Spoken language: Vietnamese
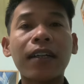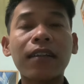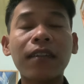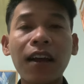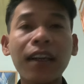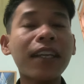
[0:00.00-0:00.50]

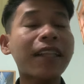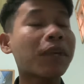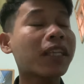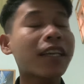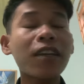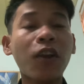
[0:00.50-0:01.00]
đó cái
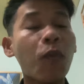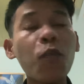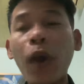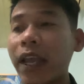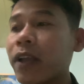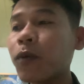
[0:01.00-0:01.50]
mình kia cũng
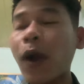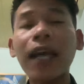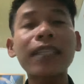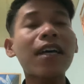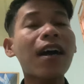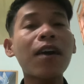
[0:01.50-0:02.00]
quay
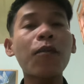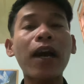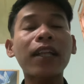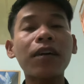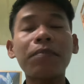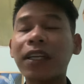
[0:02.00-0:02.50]
qua sơ
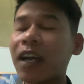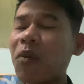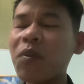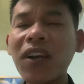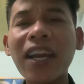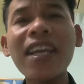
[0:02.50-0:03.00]
qua thôi mình
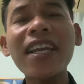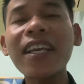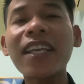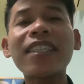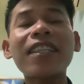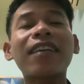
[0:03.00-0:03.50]
không có để ý cái
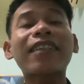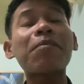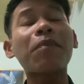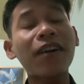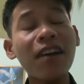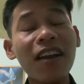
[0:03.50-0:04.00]
gì trơn tại
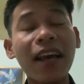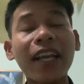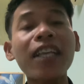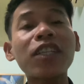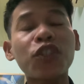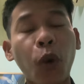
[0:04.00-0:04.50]
bữa đó là
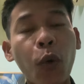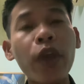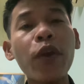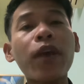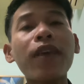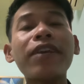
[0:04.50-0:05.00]
cái chủ
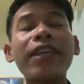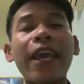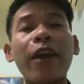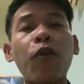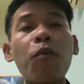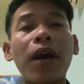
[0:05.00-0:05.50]
yếu cái
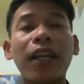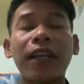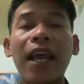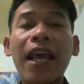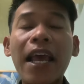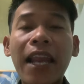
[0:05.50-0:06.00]
video của mình
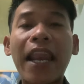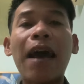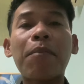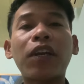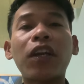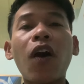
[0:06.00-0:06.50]
là
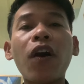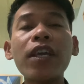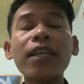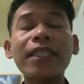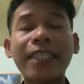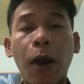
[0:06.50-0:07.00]
mình nói
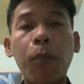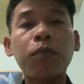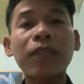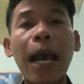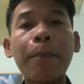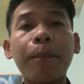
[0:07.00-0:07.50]
trọng
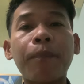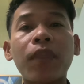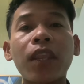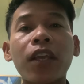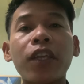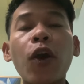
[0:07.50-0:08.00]
tâm
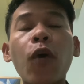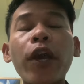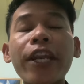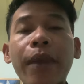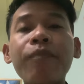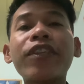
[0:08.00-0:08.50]
vô cái
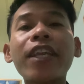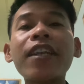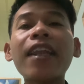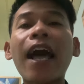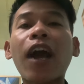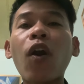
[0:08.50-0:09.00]
điểm chính
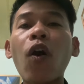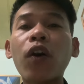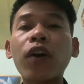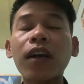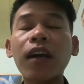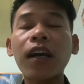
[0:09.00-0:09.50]
là
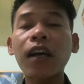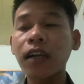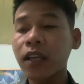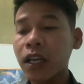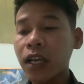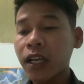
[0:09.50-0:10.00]
con à,
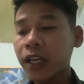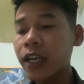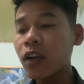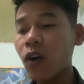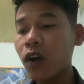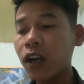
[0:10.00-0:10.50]
cái
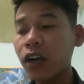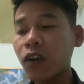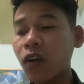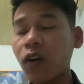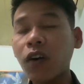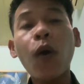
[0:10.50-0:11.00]
con
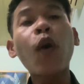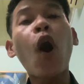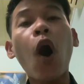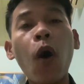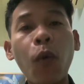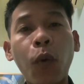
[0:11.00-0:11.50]
con con
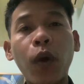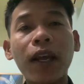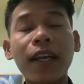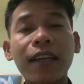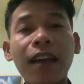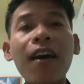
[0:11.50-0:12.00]
hô
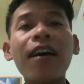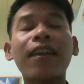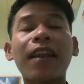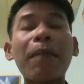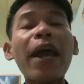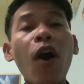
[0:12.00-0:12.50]
đó
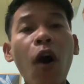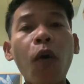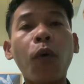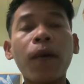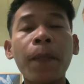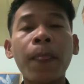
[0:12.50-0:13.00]
là bé hô